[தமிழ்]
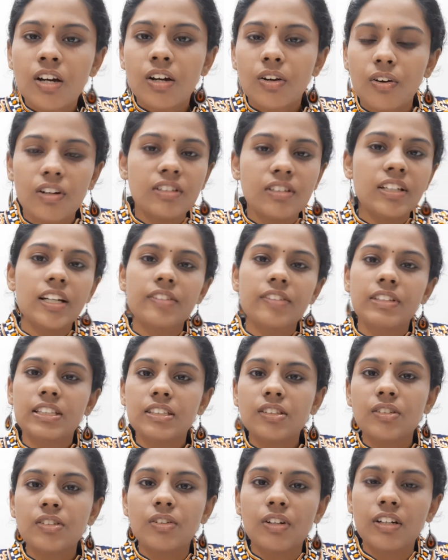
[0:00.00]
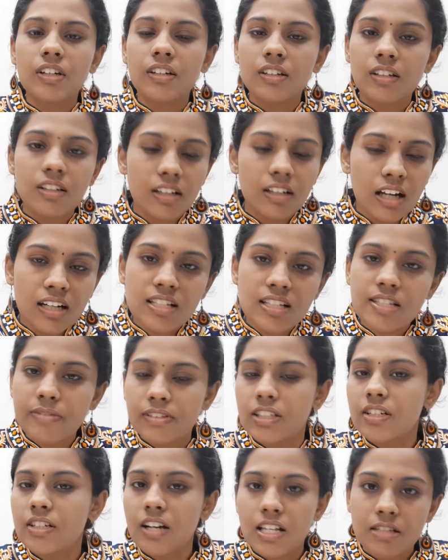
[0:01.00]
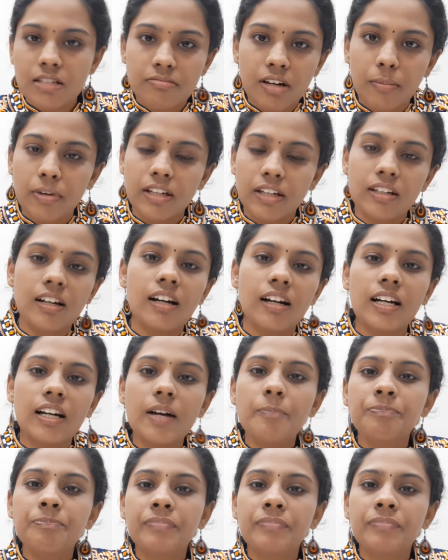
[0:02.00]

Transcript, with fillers: குழந்தைக்கு வந்து ஒரு லங்ஸ் வந்து டிரான்ஸ்பிளான்ட் பண்ணியிருக்காங்க